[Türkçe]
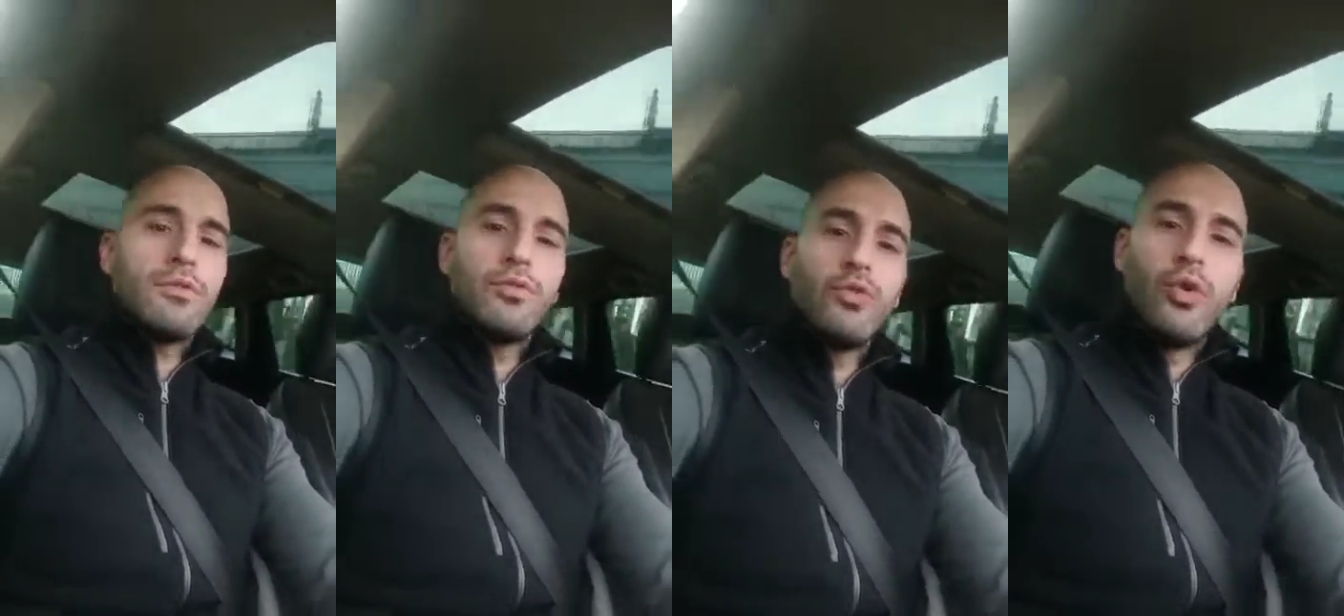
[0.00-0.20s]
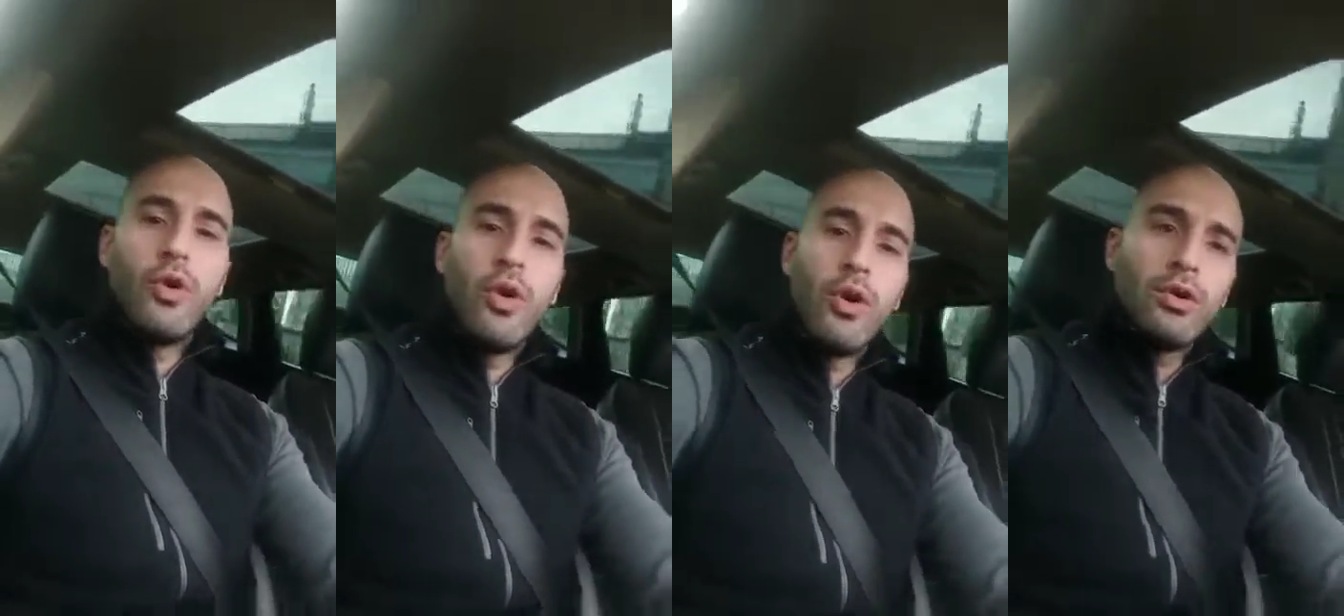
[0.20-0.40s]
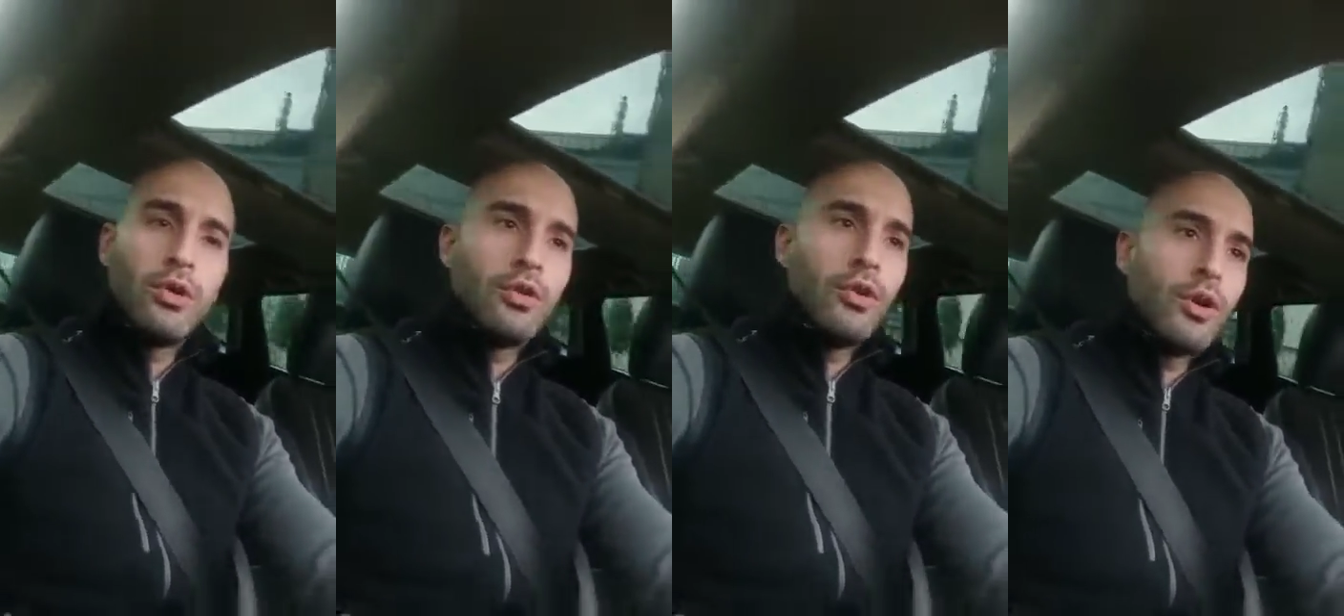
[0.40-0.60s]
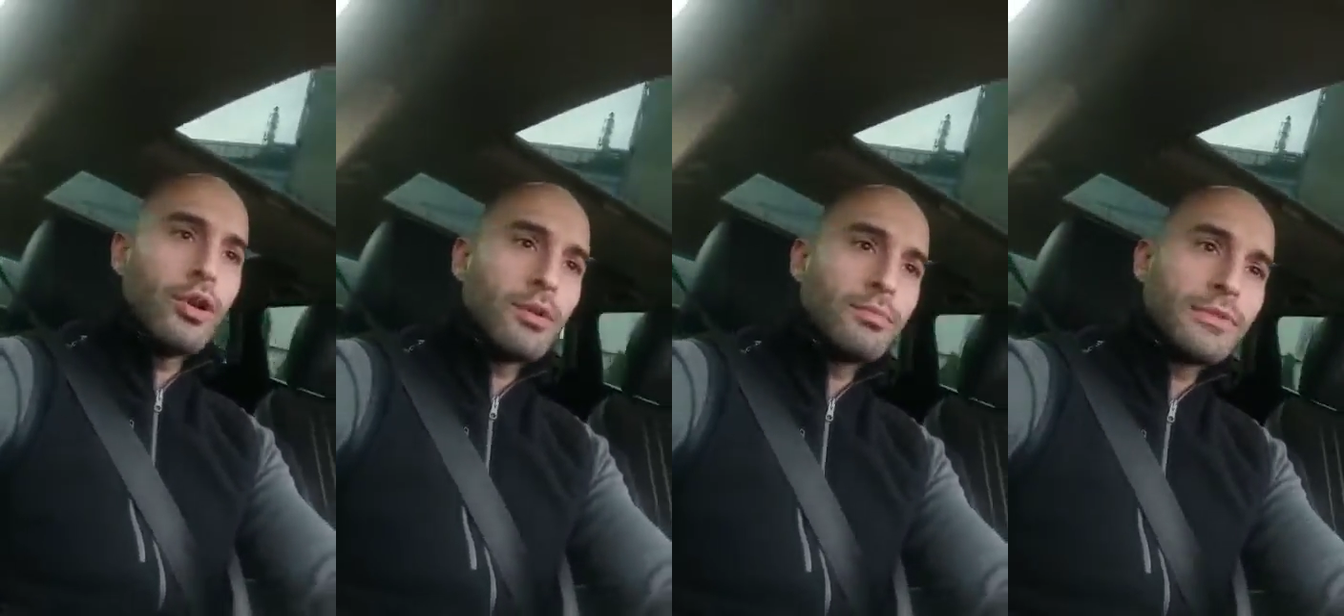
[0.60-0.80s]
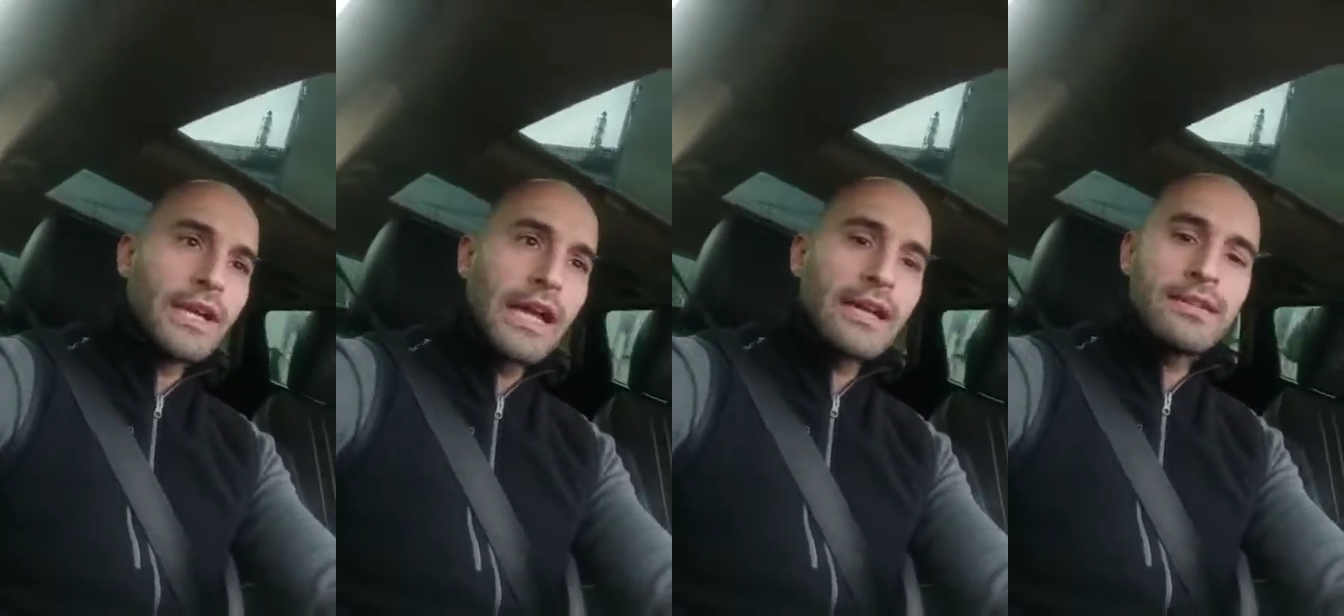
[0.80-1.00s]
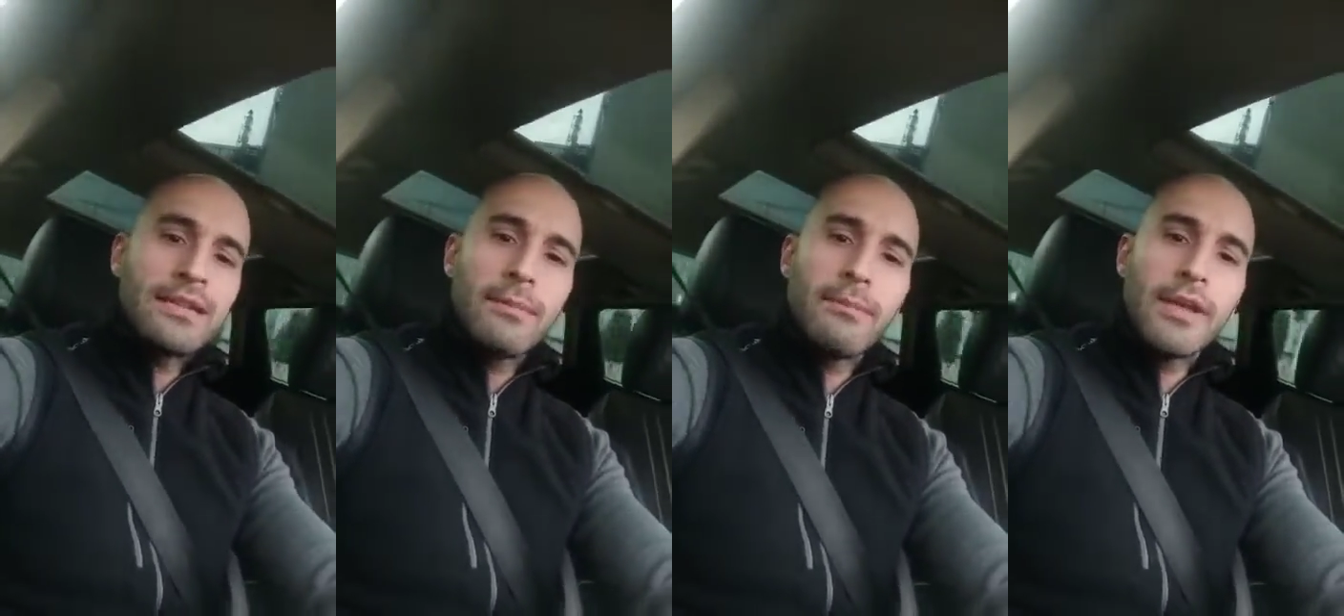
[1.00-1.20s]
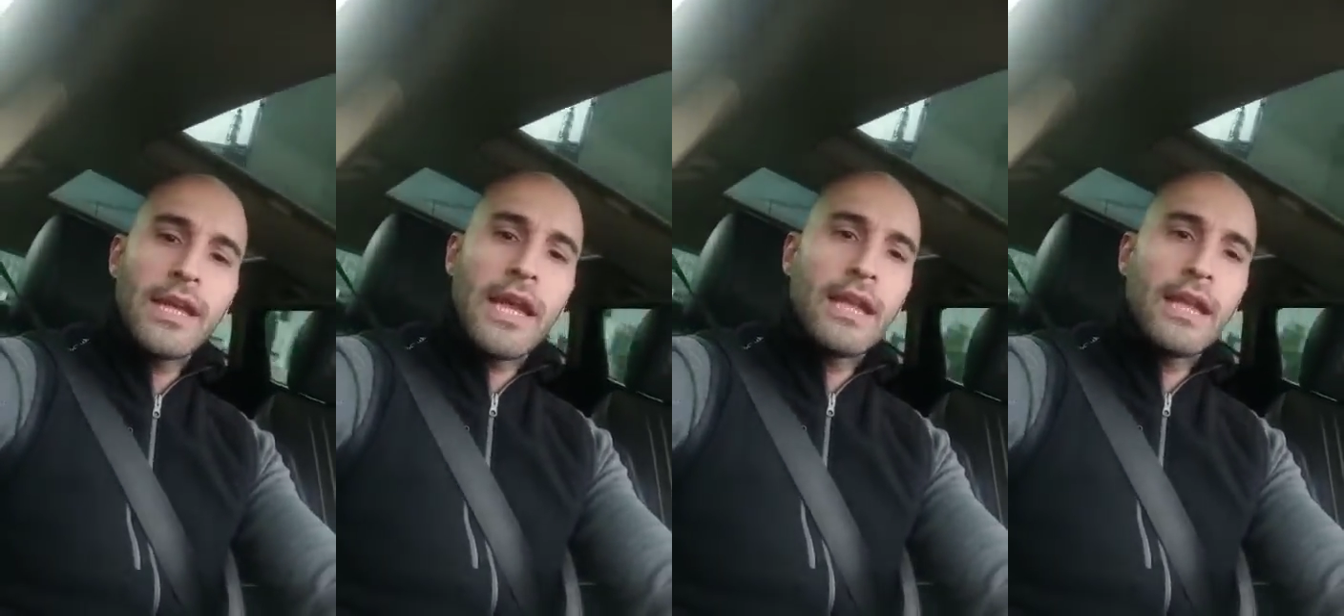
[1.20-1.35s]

Ne oluyor oğlum derse mi